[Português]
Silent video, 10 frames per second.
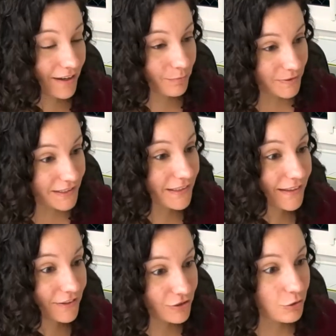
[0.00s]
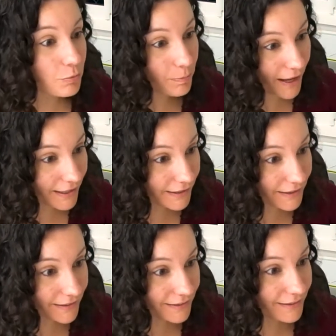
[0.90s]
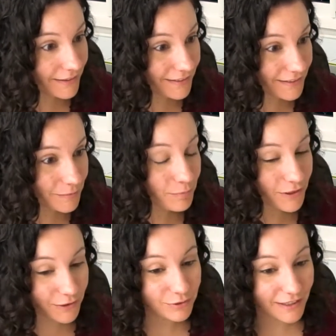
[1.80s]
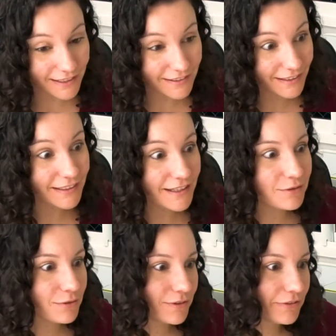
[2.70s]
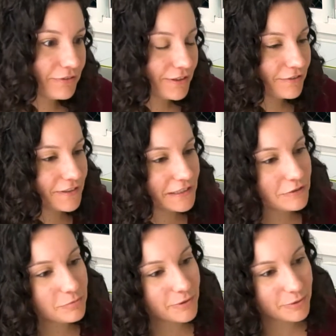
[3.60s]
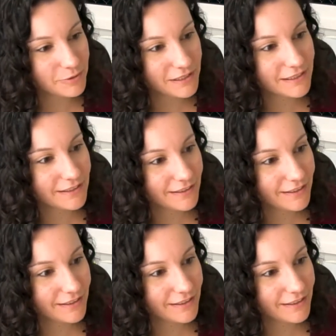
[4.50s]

Não precisa se sentir culpada porque tu tá ensinando o teu filho a fazer alguma coisa.